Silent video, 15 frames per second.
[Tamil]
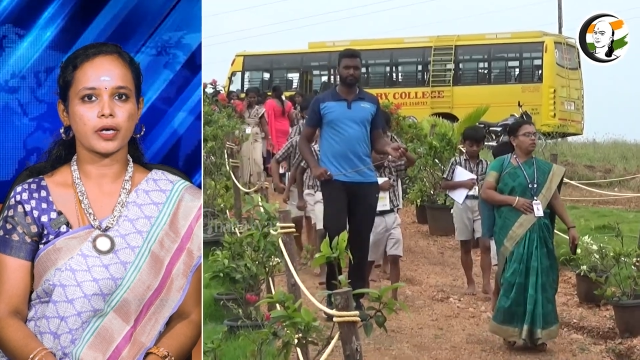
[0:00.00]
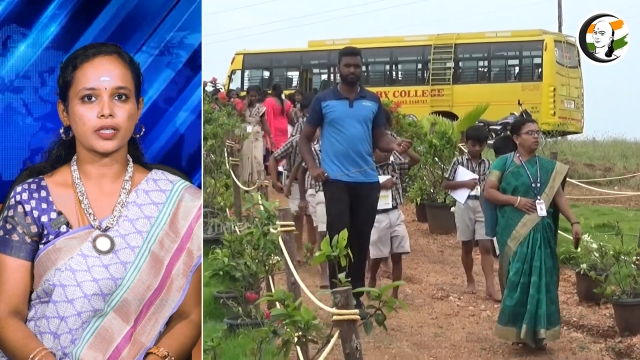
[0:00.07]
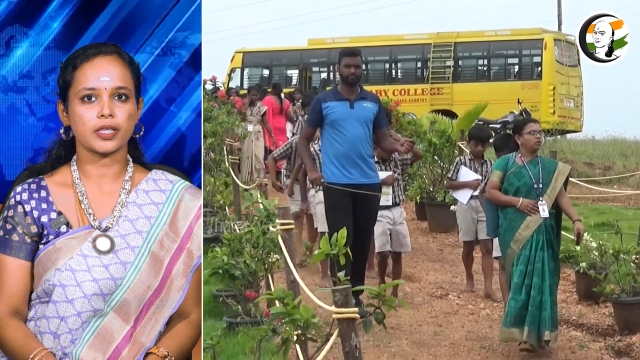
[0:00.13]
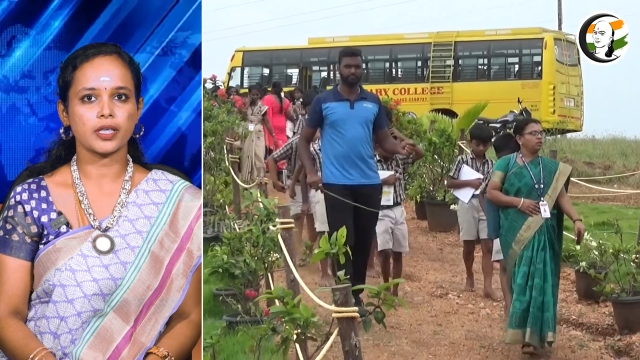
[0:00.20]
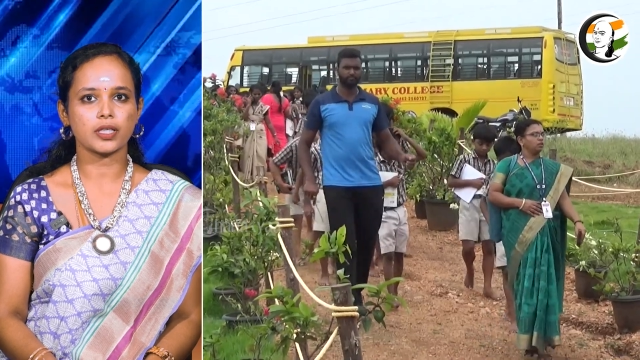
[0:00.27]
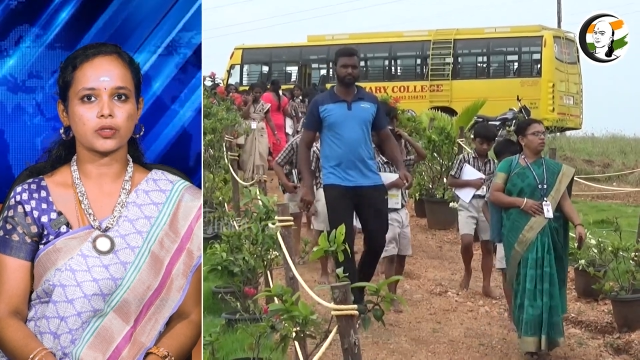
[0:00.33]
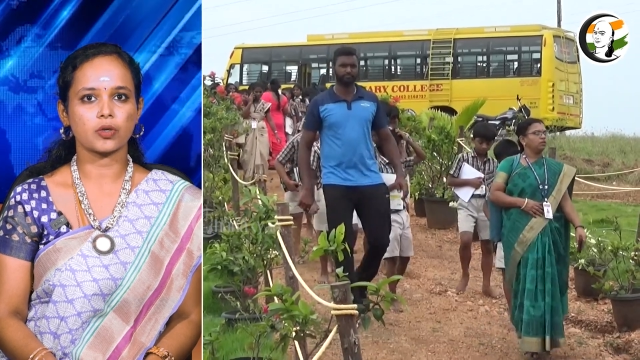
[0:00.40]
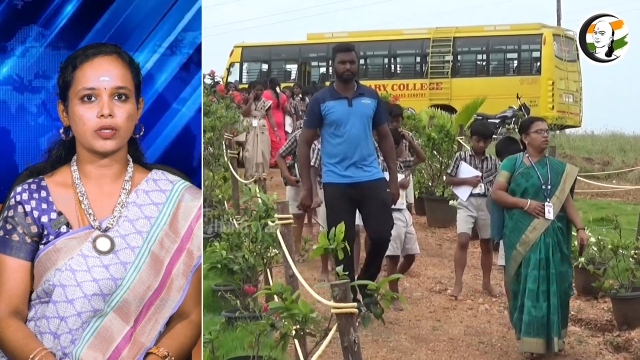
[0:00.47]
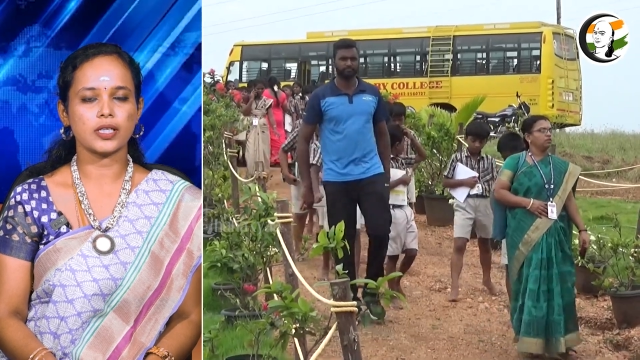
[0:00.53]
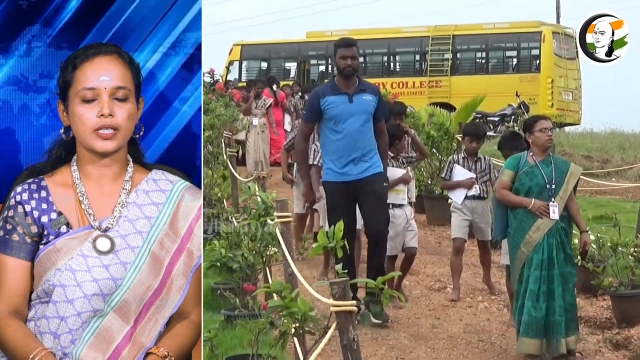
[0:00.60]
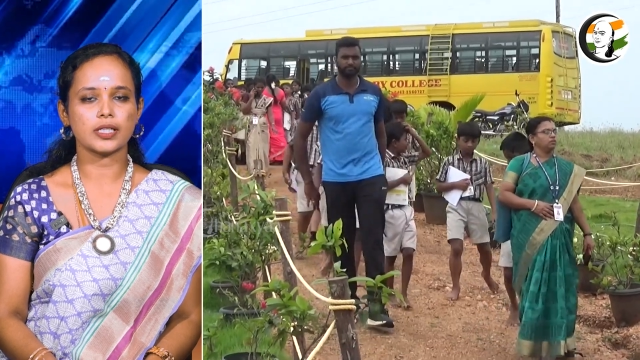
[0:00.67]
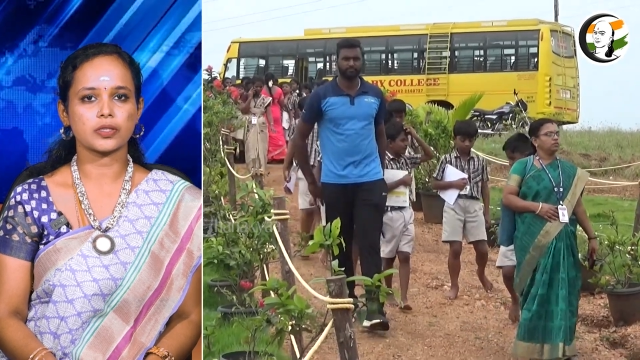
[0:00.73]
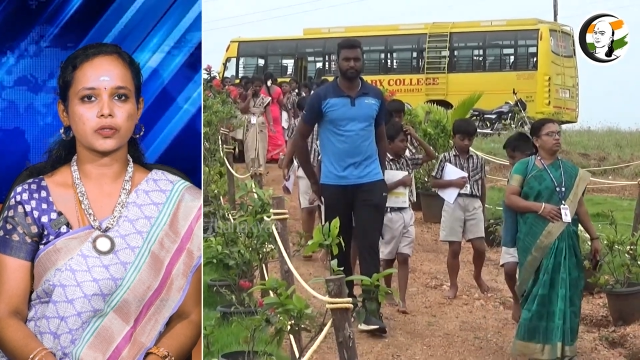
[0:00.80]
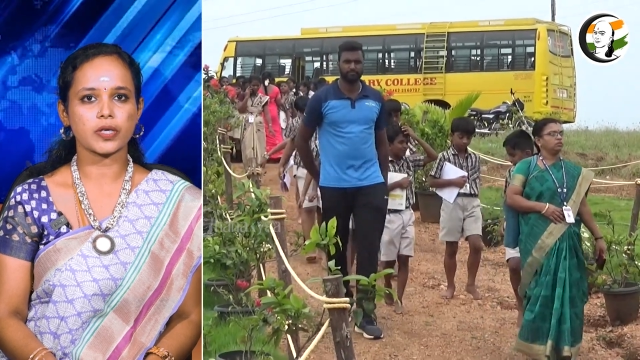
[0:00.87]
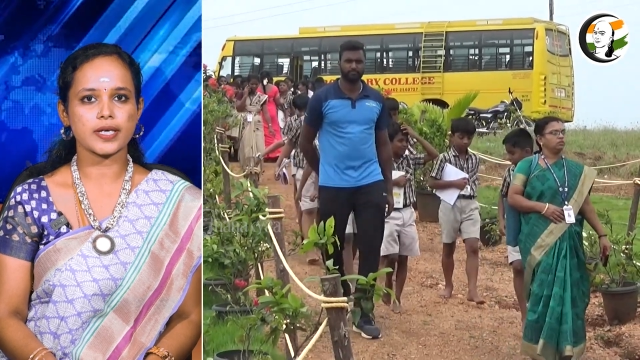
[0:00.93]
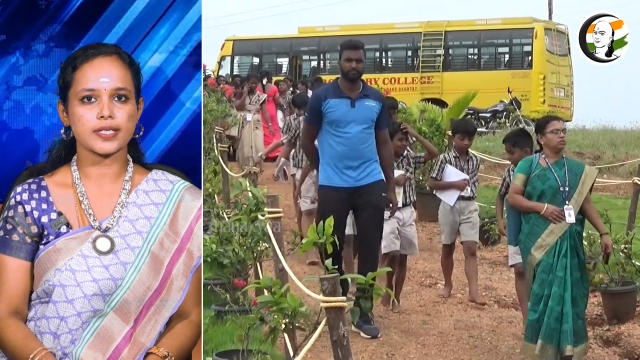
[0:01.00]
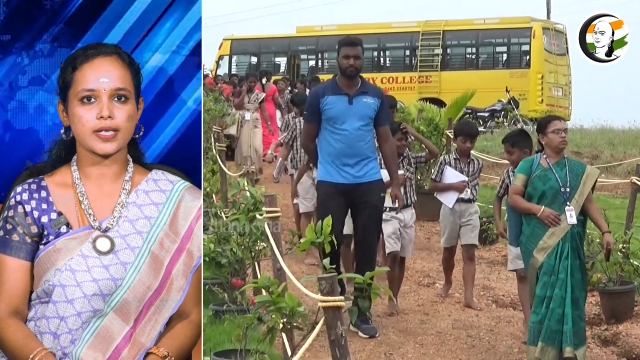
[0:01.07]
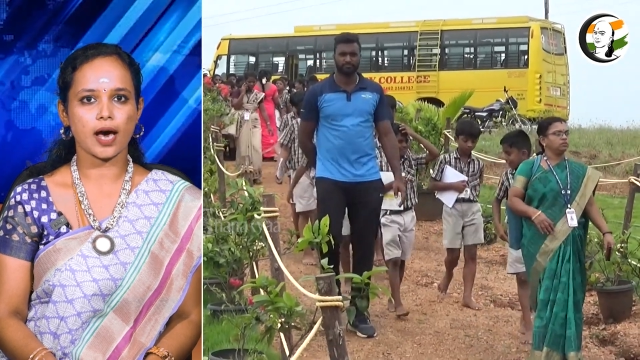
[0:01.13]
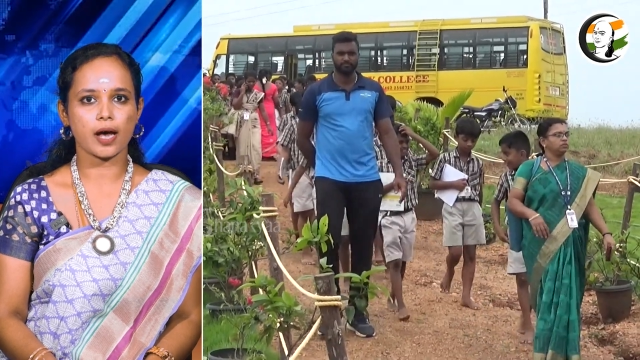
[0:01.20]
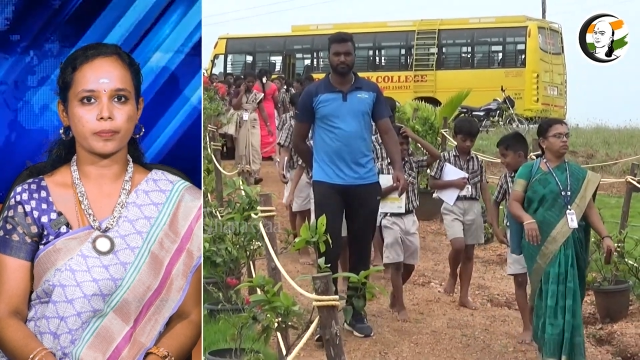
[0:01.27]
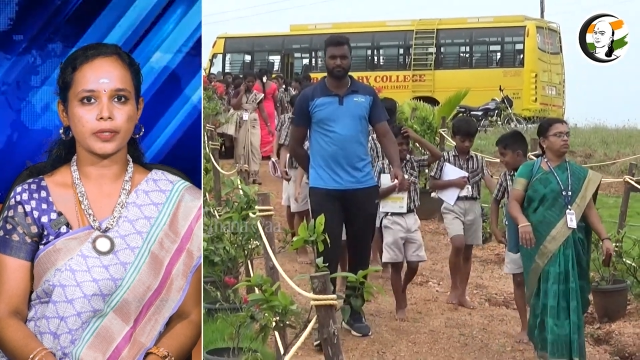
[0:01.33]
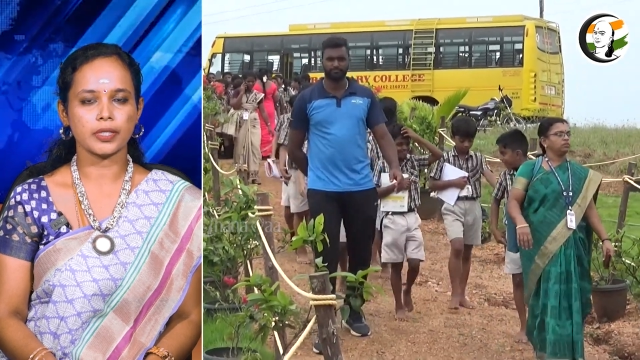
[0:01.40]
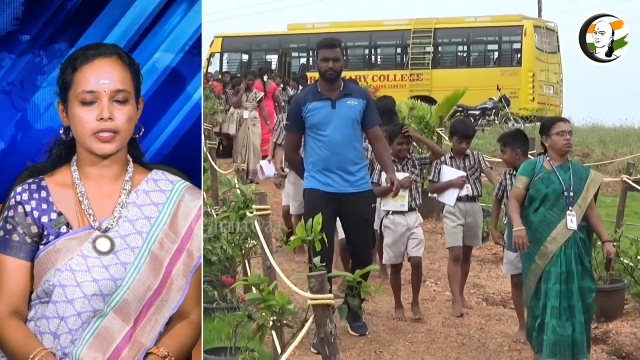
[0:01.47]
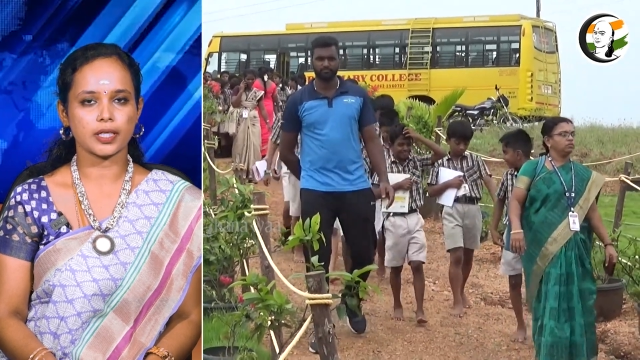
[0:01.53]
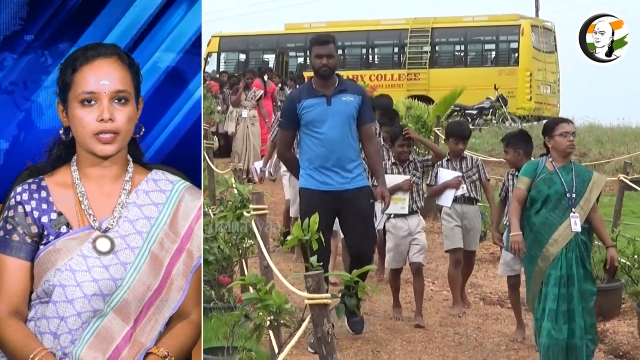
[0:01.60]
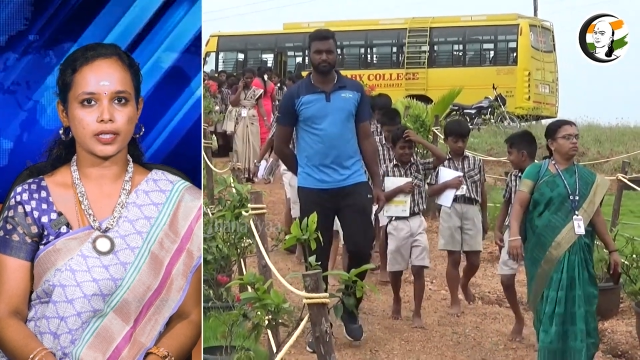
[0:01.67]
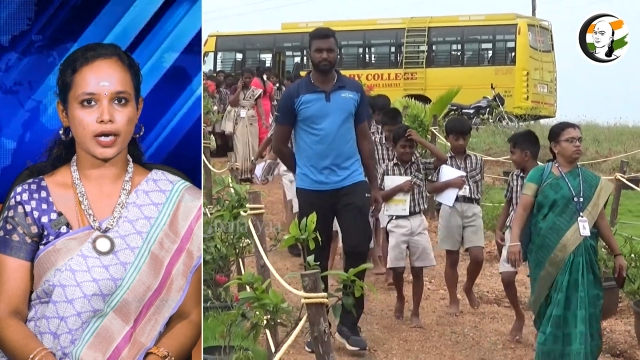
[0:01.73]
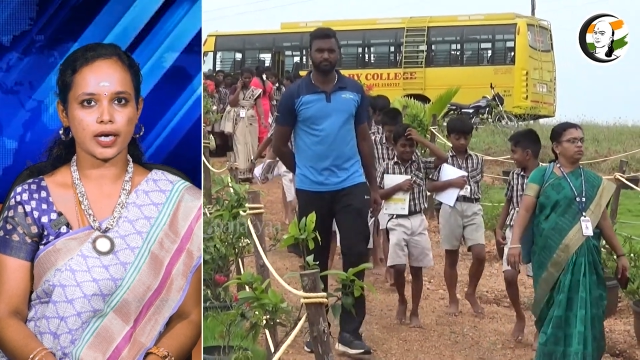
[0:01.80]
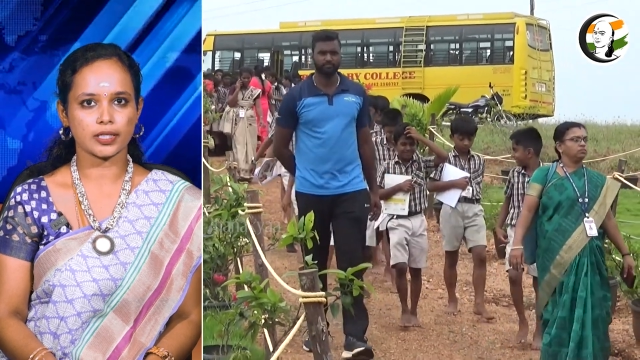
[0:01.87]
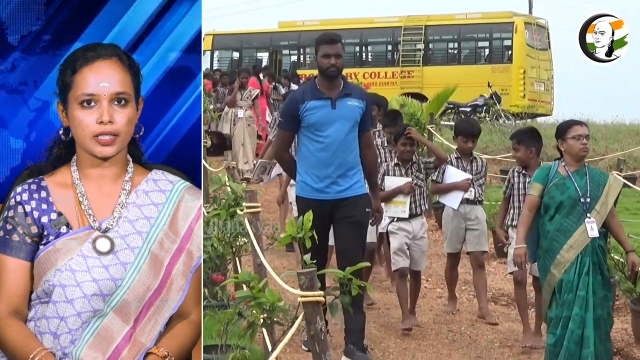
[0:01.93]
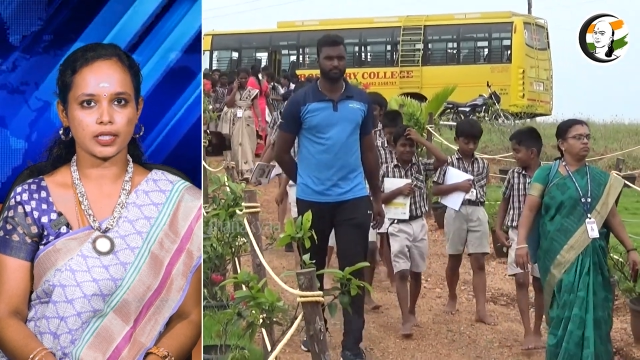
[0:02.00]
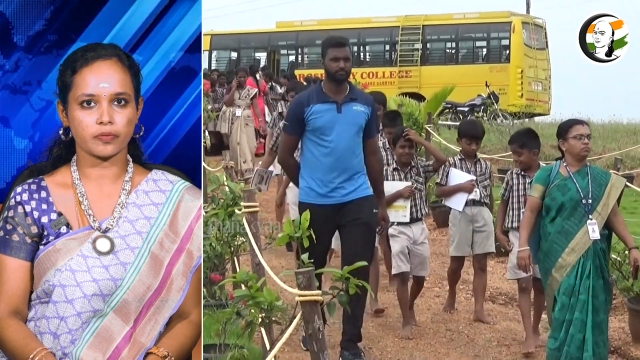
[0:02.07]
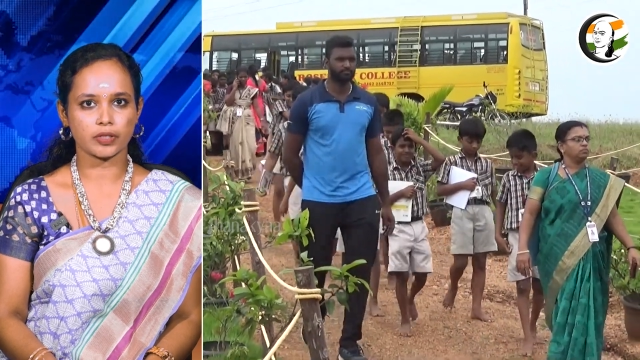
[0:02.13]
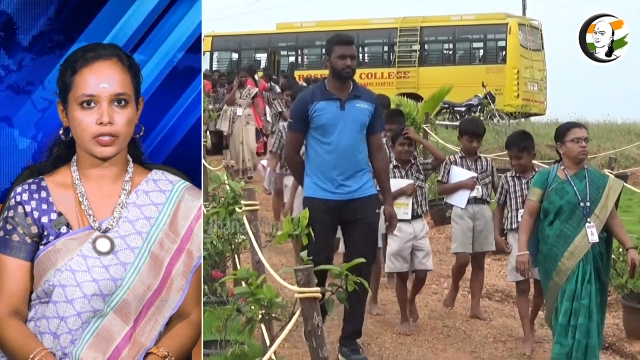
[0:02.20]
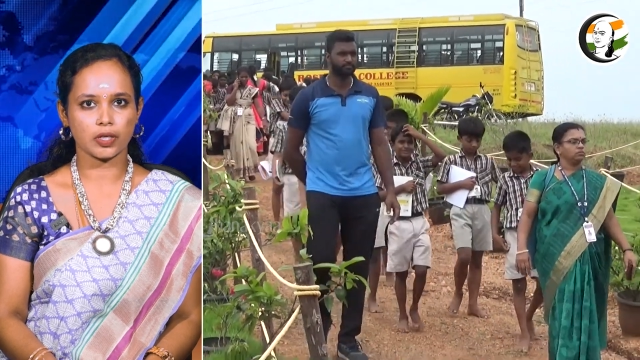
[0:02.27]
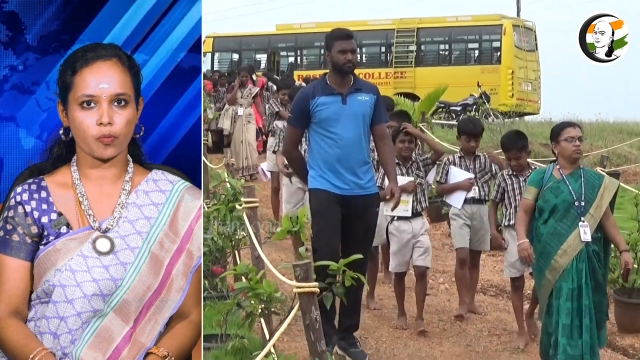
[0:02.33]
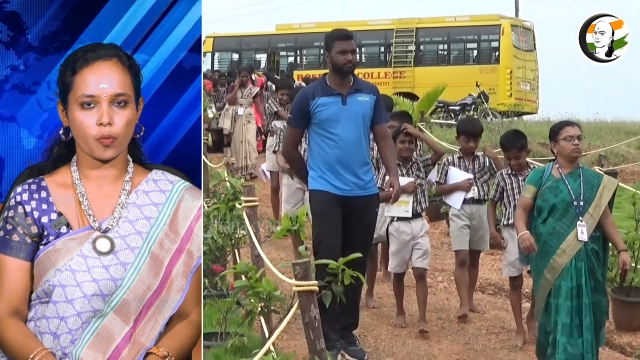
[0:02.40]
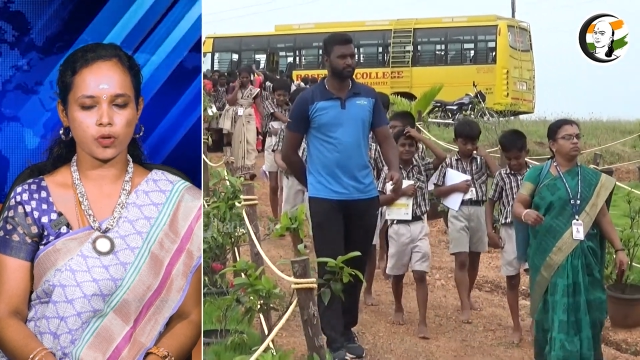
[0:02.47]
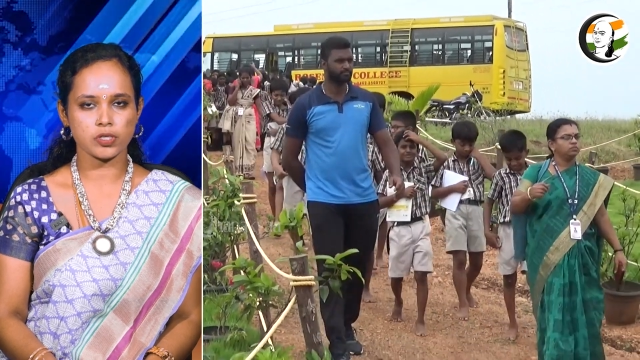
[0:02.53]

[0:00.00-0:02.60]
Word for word: மத்திய தொல்லியல் துறை சார்பில் இரண்டாயிரத்தி இருபத்தி